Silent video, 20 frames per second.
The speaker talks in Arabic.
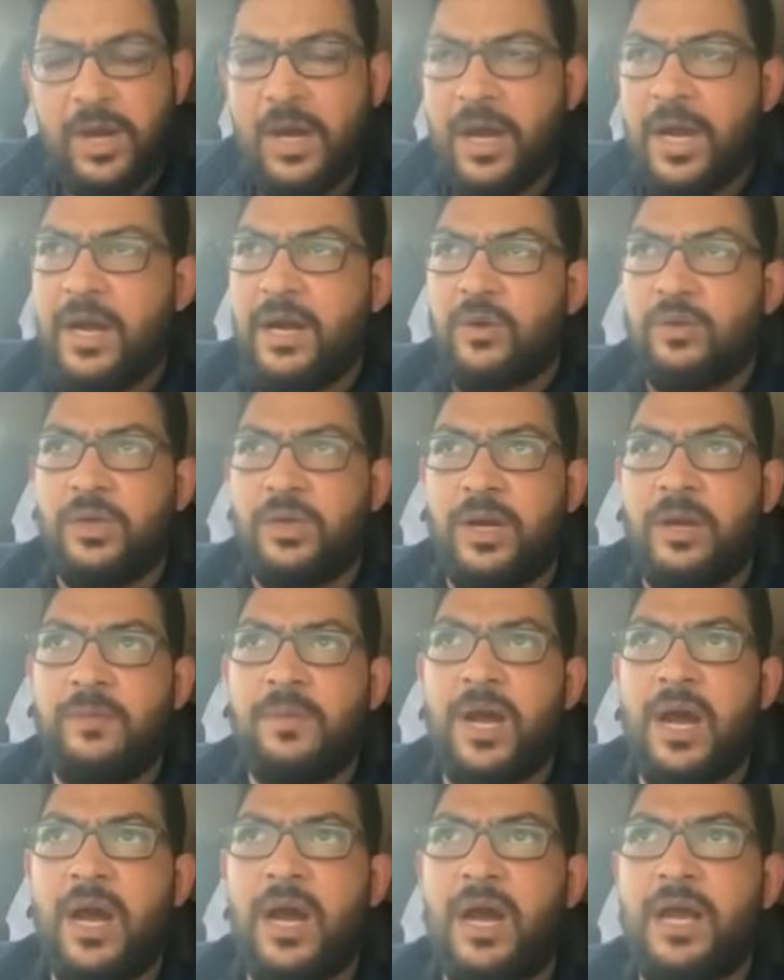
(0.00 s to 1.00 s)
والله لو
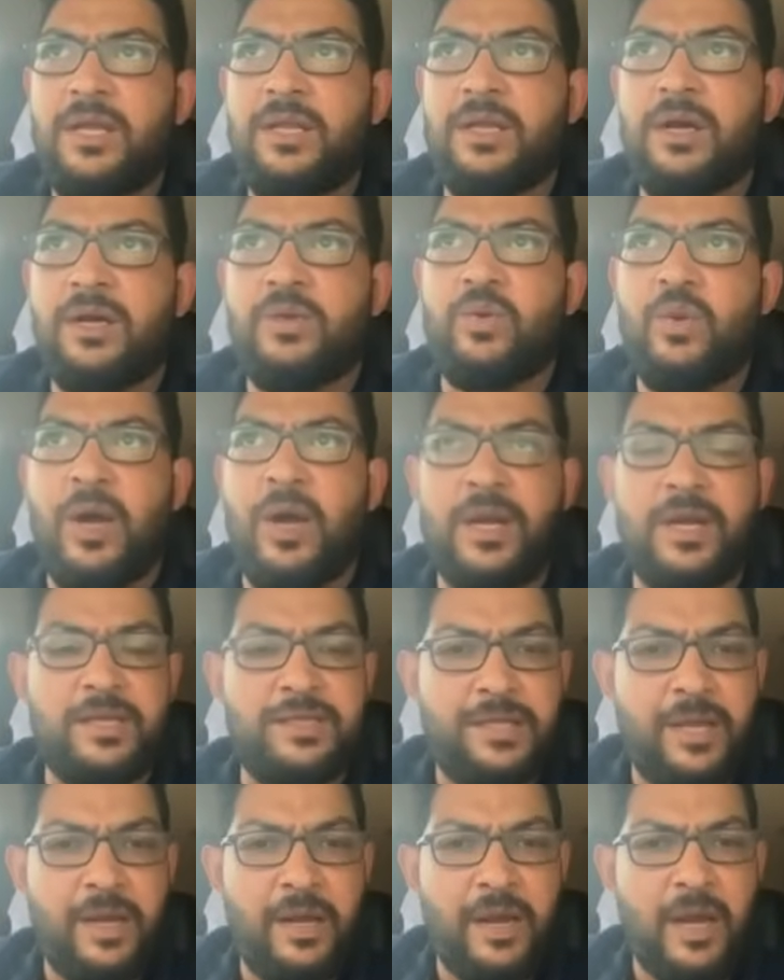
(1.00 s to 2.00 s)
ضربناها حيضغطوا
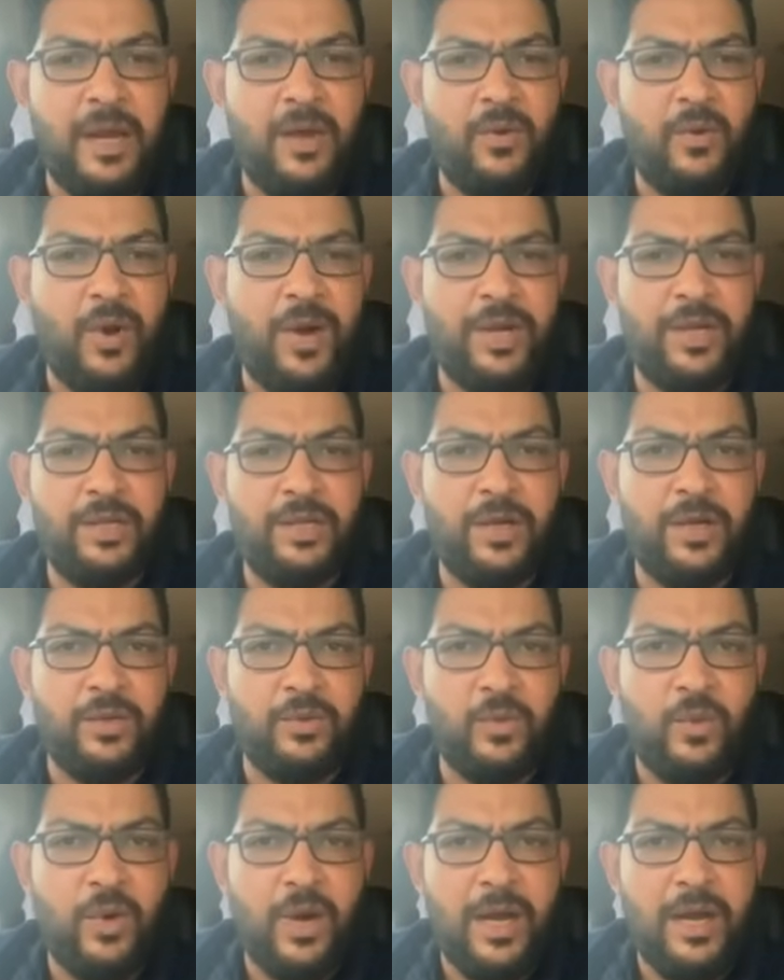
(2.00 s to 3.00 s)
على سنار
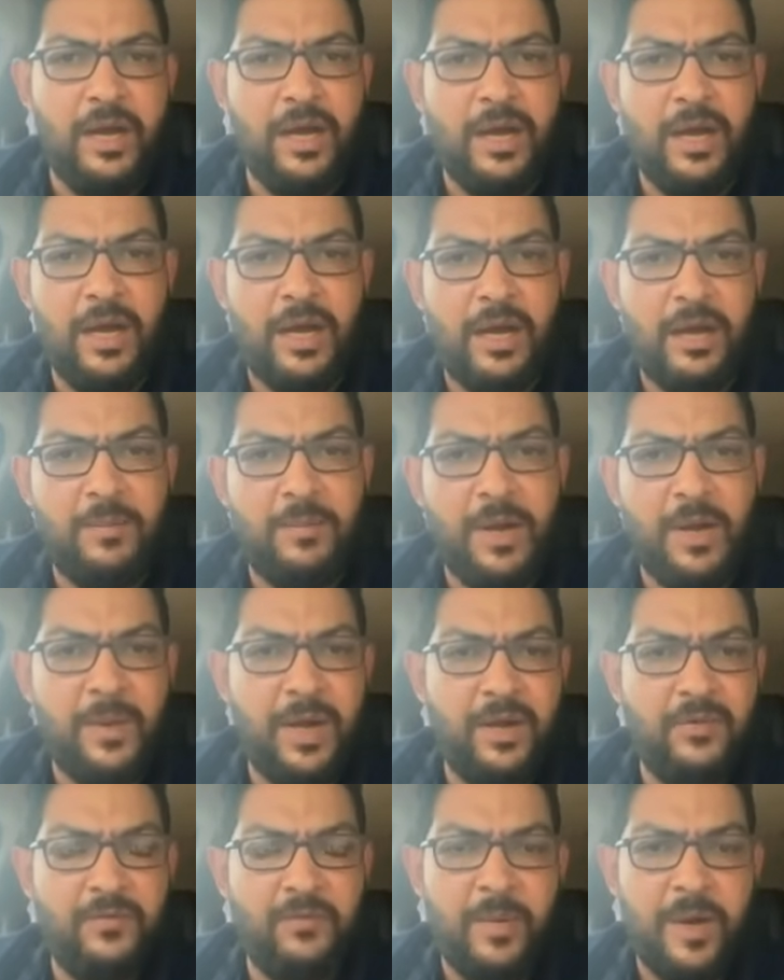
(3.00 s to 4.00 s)
وحيضغطوا على ما
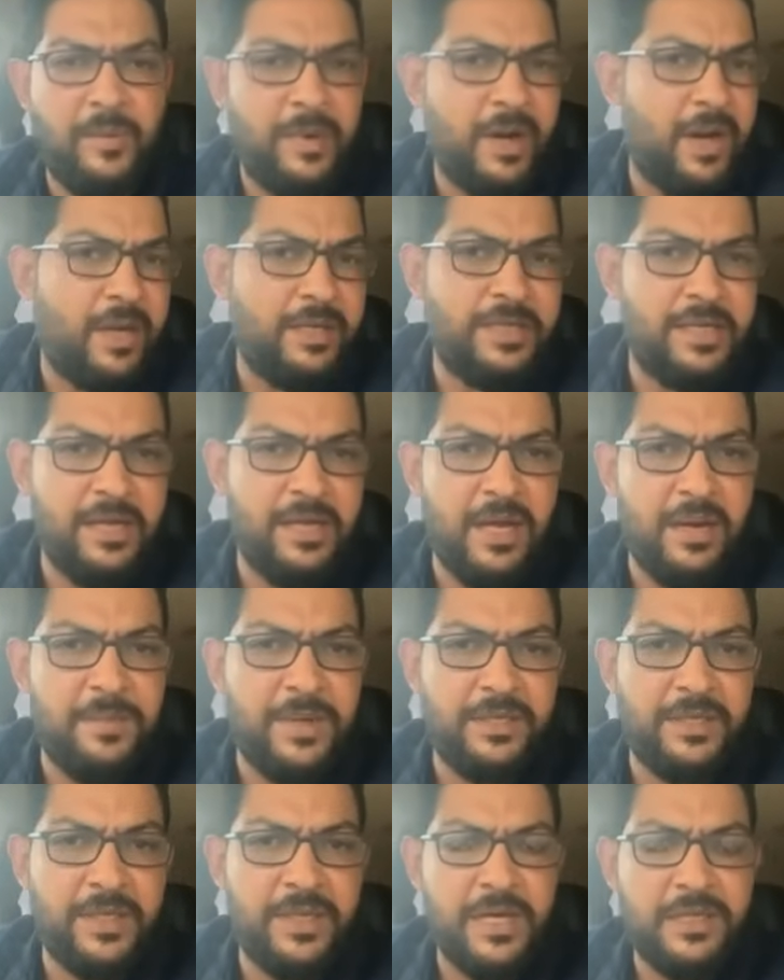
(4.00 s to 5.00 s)
بعرف ما
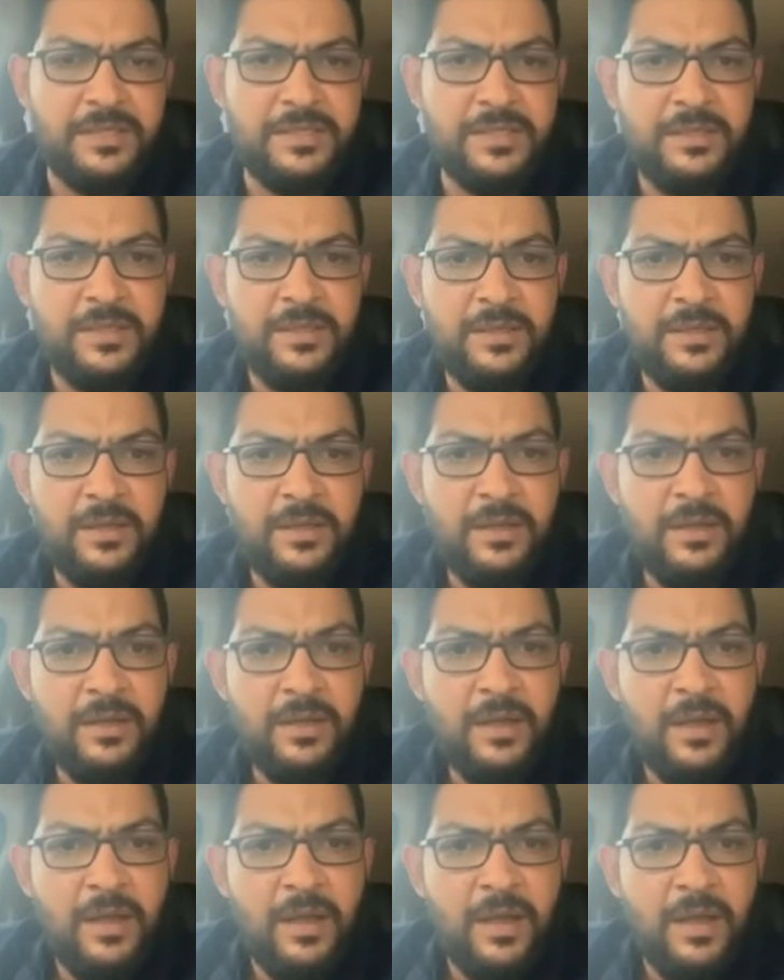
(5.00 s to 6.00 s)
سنار ما تجهز
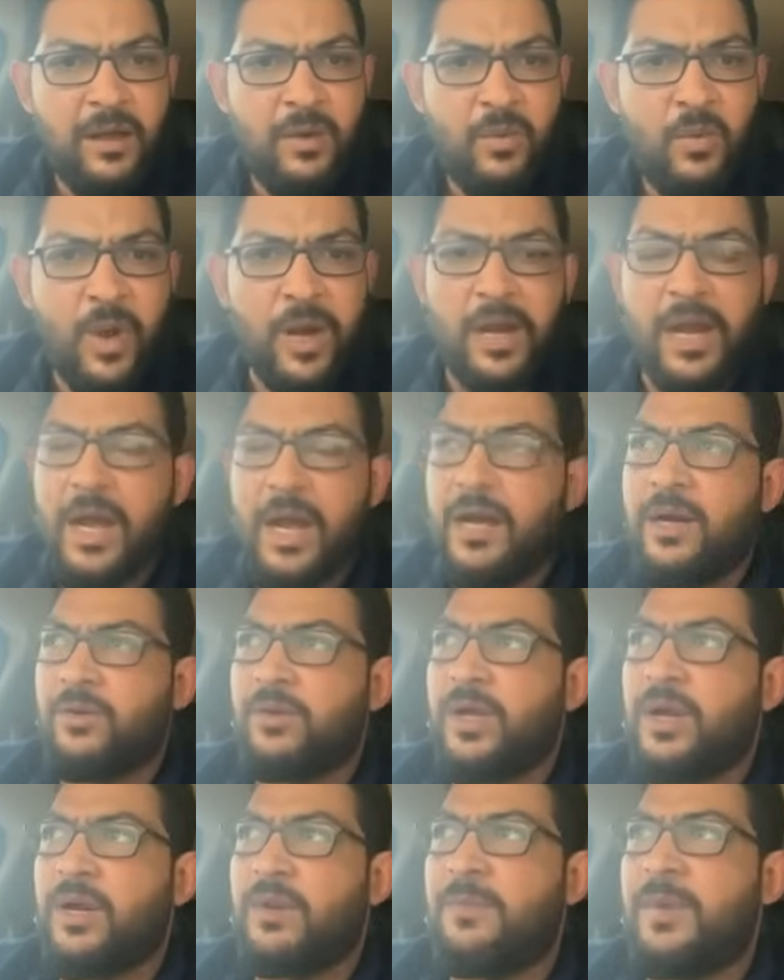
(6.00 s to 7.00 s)
والله
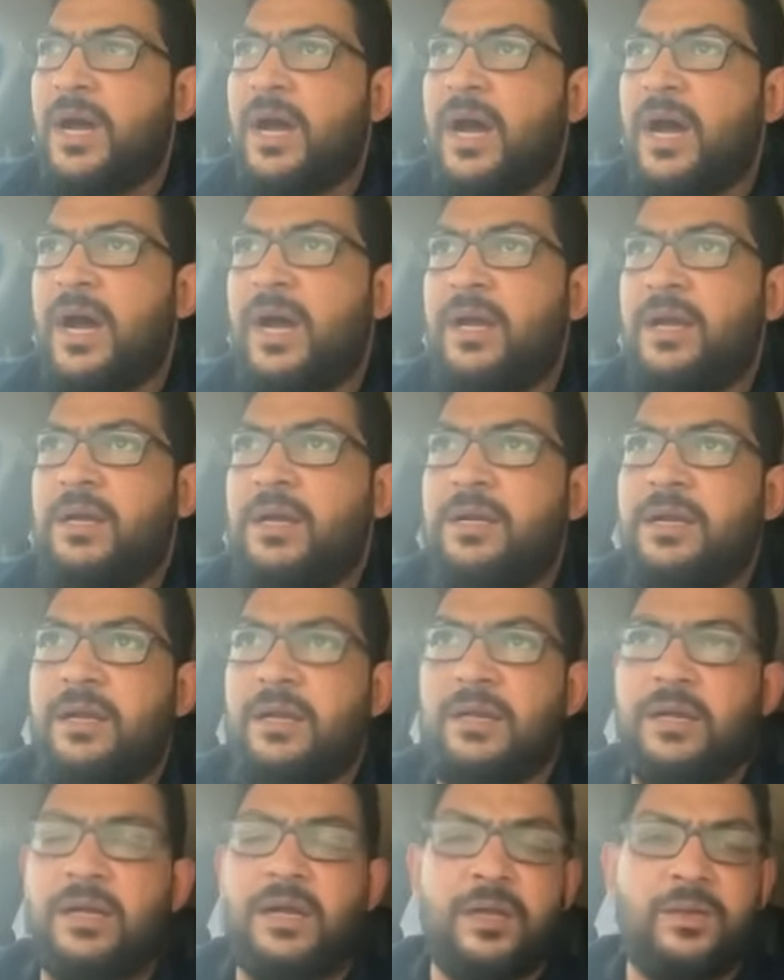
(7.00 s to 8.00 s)
لو ضربناها
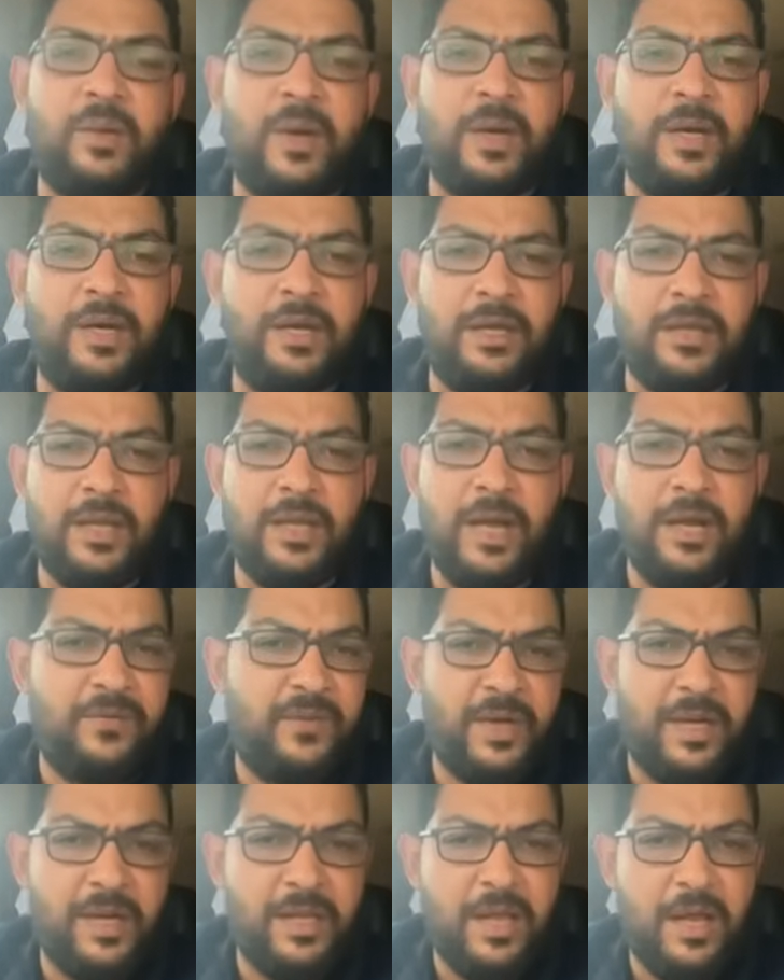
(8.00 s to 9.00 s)
حيضغطوا على
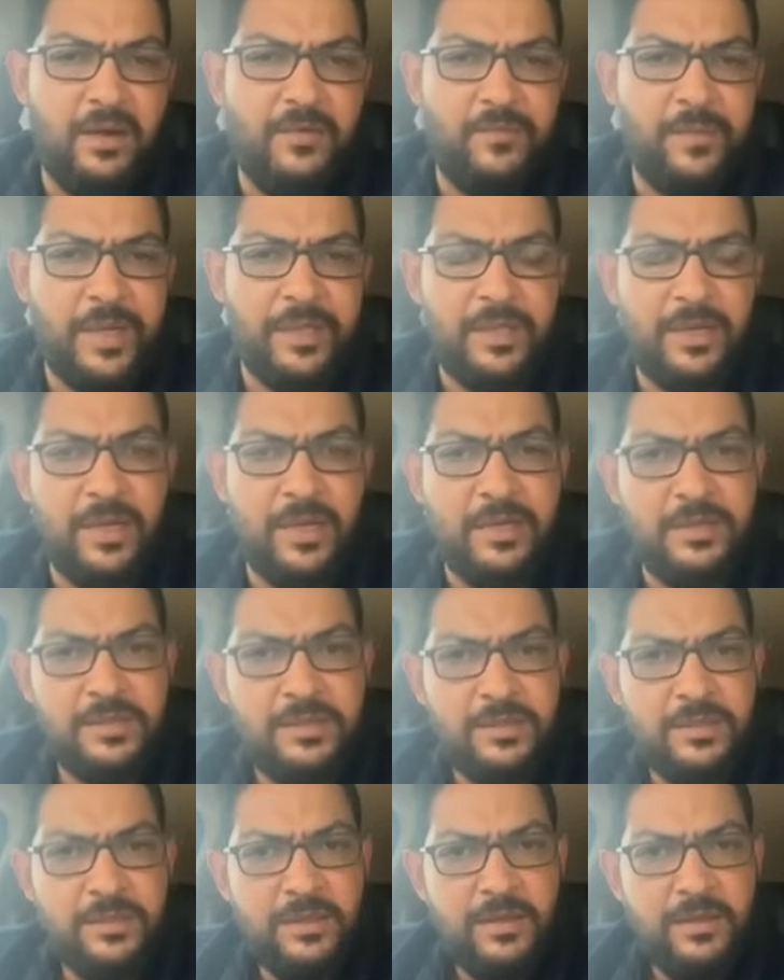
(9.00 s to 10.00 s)
القضارف القضارف ما
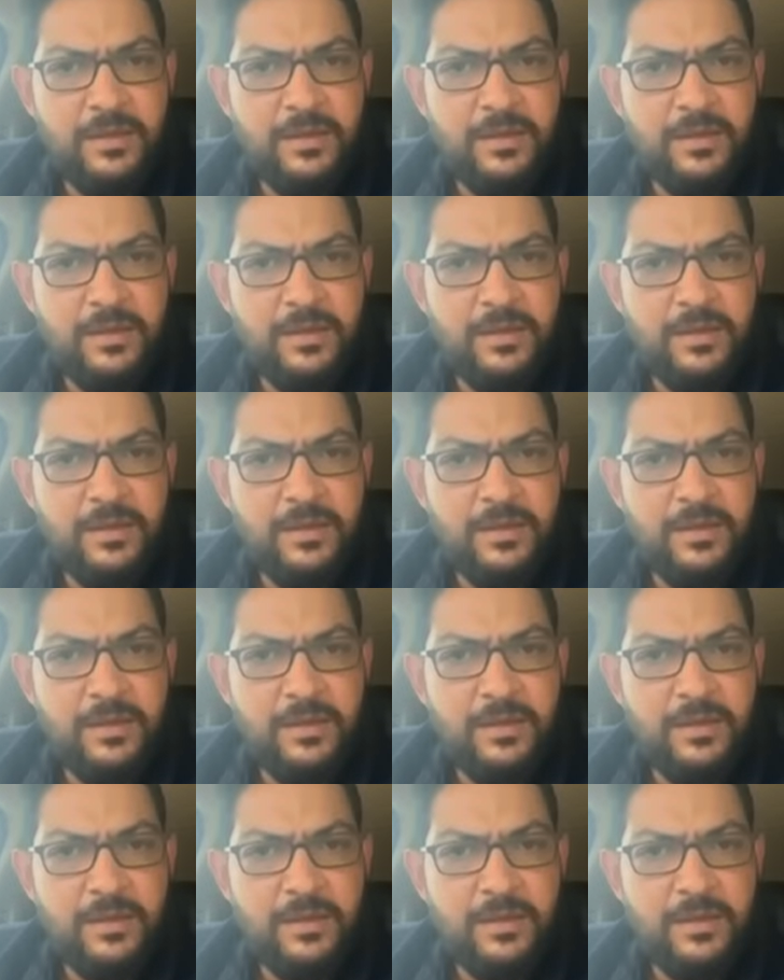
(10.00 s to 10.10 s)
تجهز